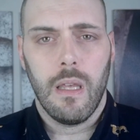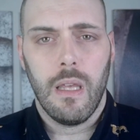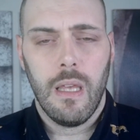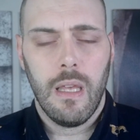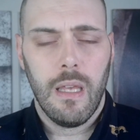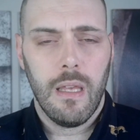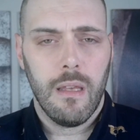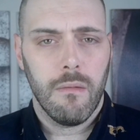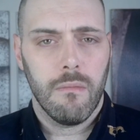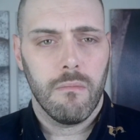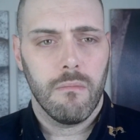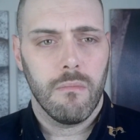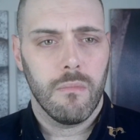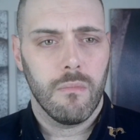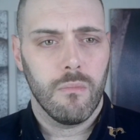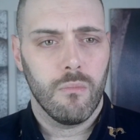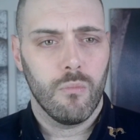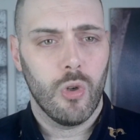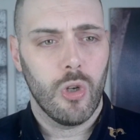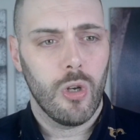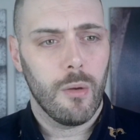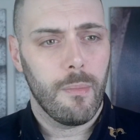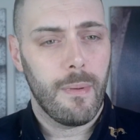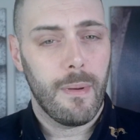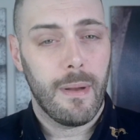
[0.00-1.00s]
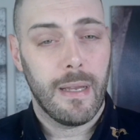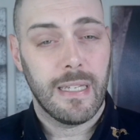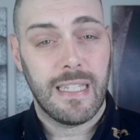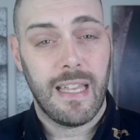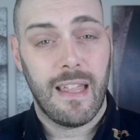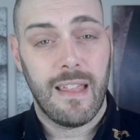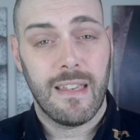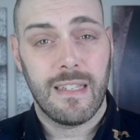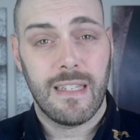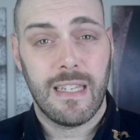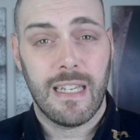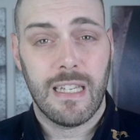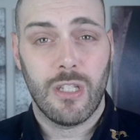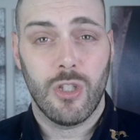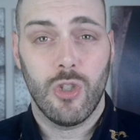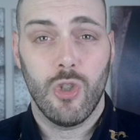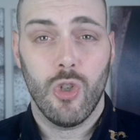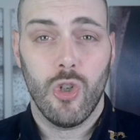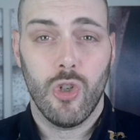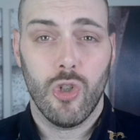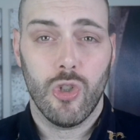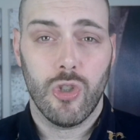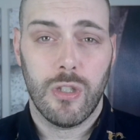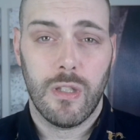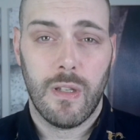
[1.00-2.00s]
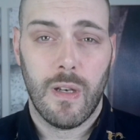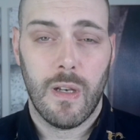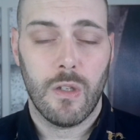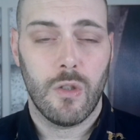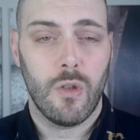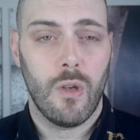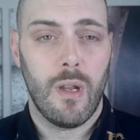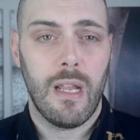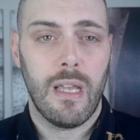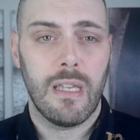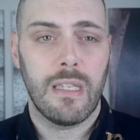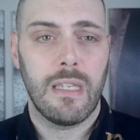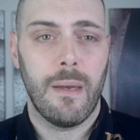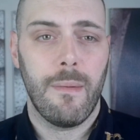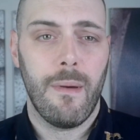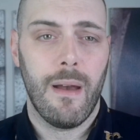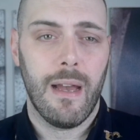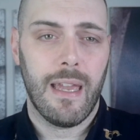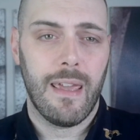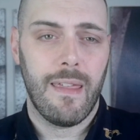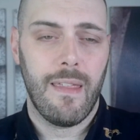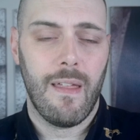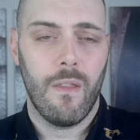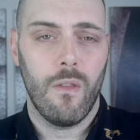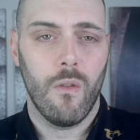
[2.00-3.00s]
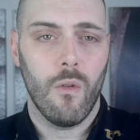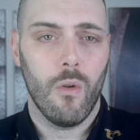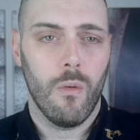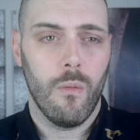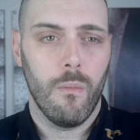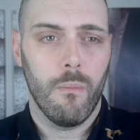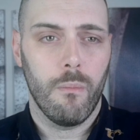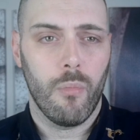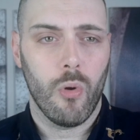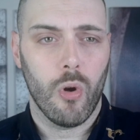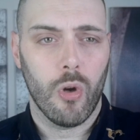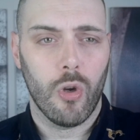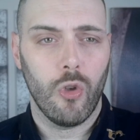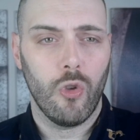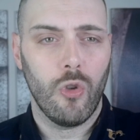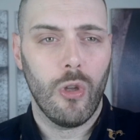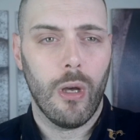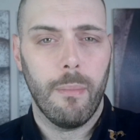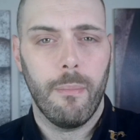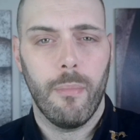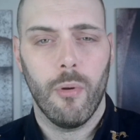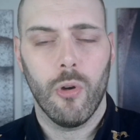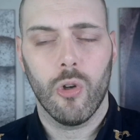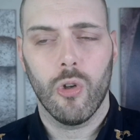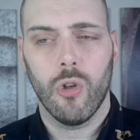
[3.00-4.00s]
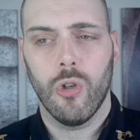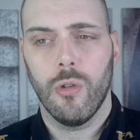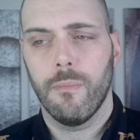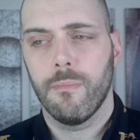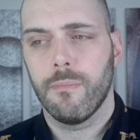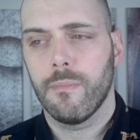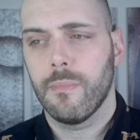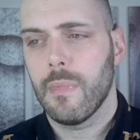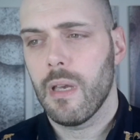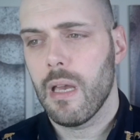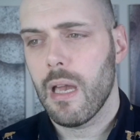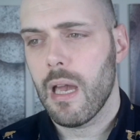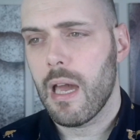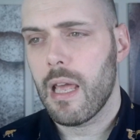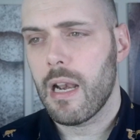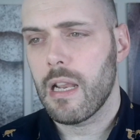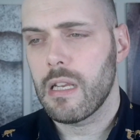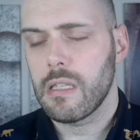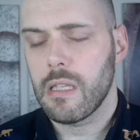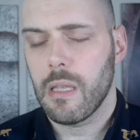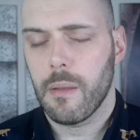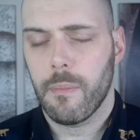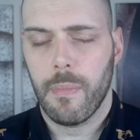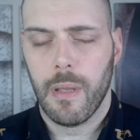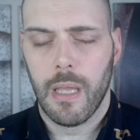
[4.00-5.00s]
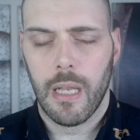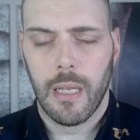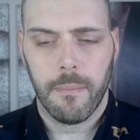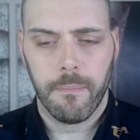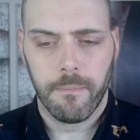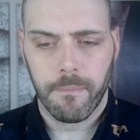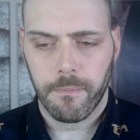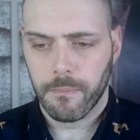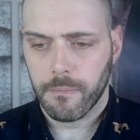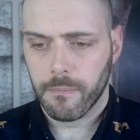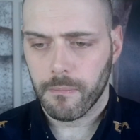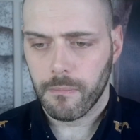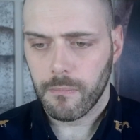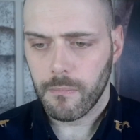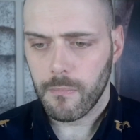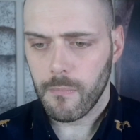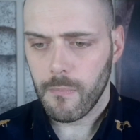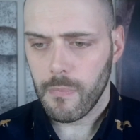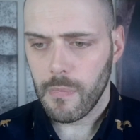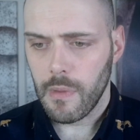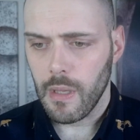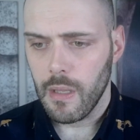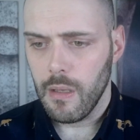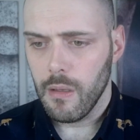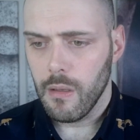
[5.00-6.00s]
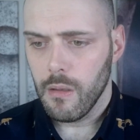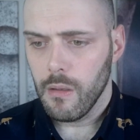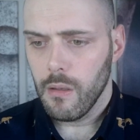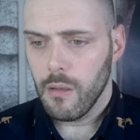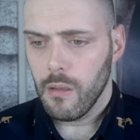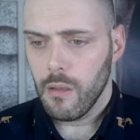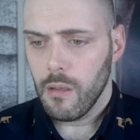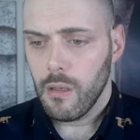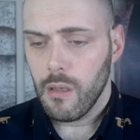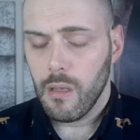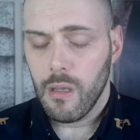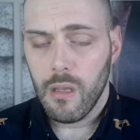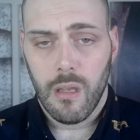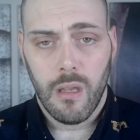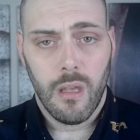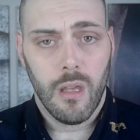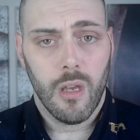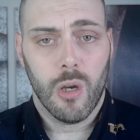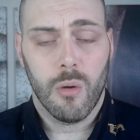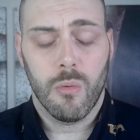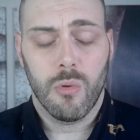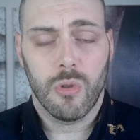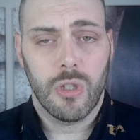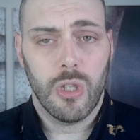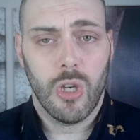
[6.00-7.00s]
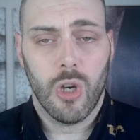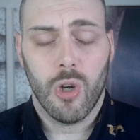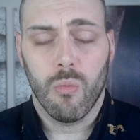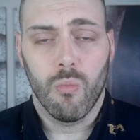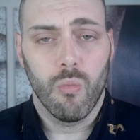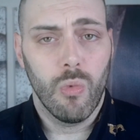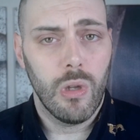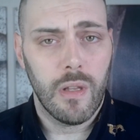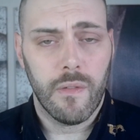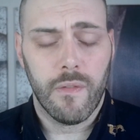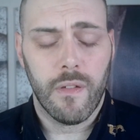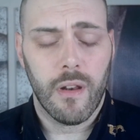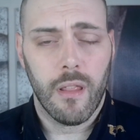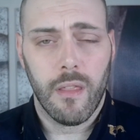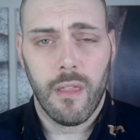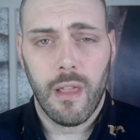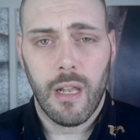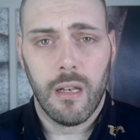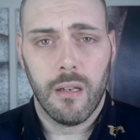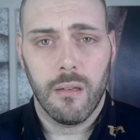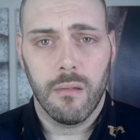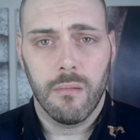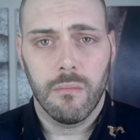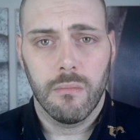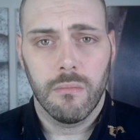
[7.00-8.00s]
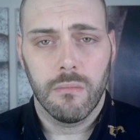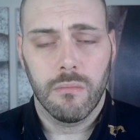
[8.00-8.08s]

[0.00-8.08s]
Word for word: Y bueno, pasadas esas 2, 3 horas ya va quedando poquito a poco a ras de piel y como os digo, muy diferencial.